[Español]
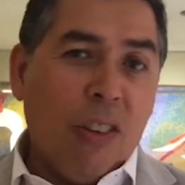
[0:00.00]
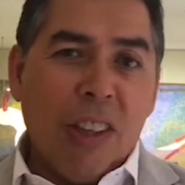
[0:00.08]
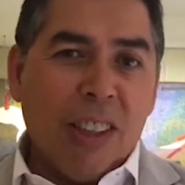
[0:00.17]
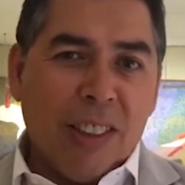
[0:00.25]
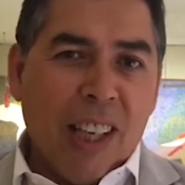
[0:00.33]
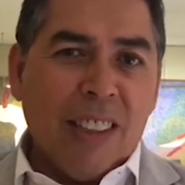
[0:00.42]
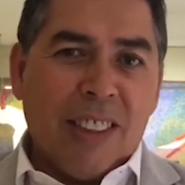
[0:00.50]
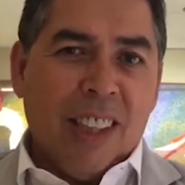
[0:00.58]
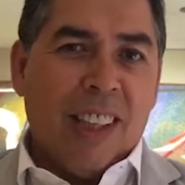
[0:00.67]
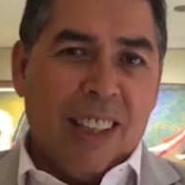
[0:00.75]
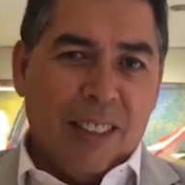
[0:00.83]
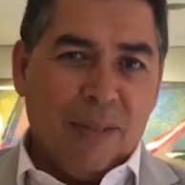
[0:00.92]
la Universidad de
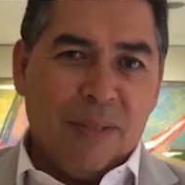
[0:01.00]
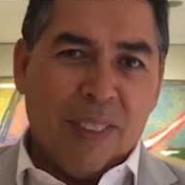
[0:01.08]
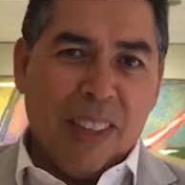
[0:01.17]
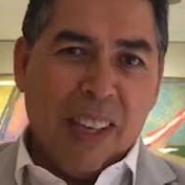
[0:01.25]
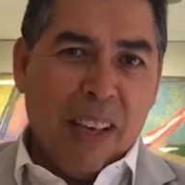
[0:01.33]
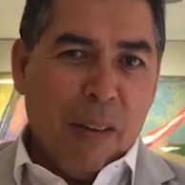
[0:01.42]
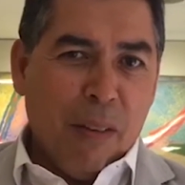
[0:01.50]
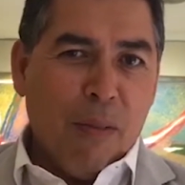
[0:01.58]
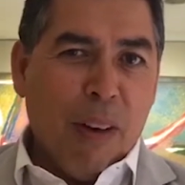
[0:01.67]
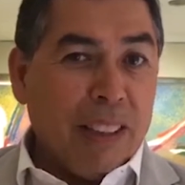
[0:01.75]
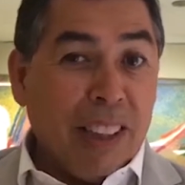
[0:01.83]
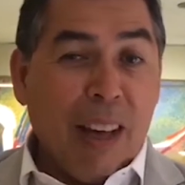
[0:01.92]
Chile,
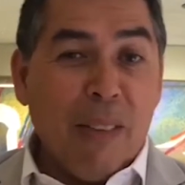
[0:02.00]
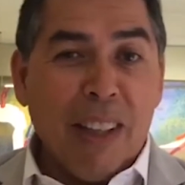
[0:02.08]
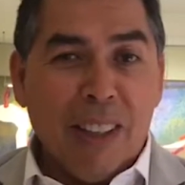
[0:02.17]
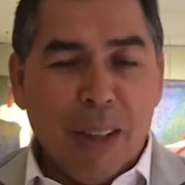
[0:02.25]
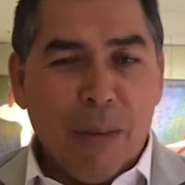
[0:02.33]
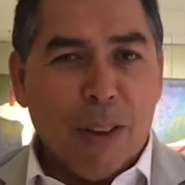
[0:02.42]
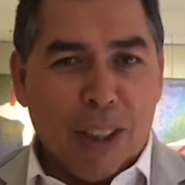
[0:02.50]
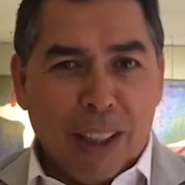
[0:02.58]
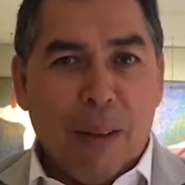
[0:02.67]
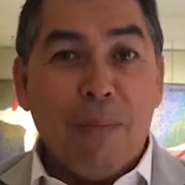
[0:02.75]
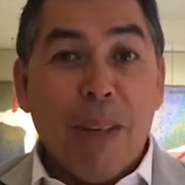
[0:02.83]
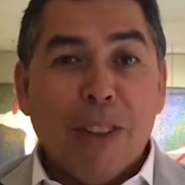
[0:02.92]
básicamente porque
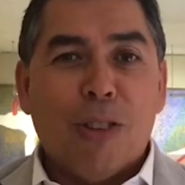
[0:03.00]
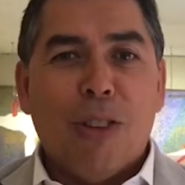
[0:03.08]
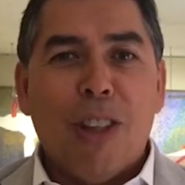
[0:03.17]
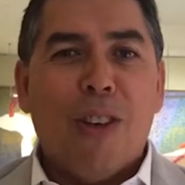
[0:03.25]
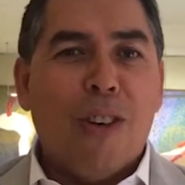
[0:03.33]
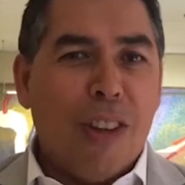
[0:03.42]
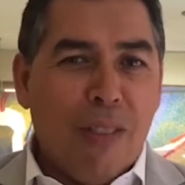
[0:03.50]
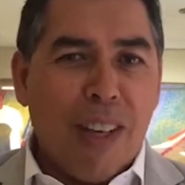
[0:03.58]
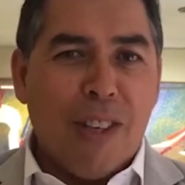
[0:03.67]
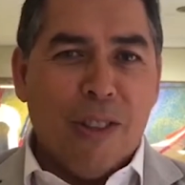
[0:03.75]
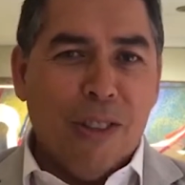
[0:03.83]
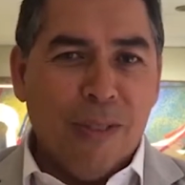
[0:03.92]
también soy hijo de
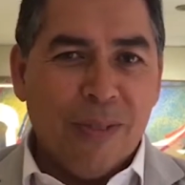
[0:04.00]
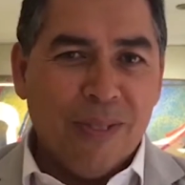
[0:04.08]
Bello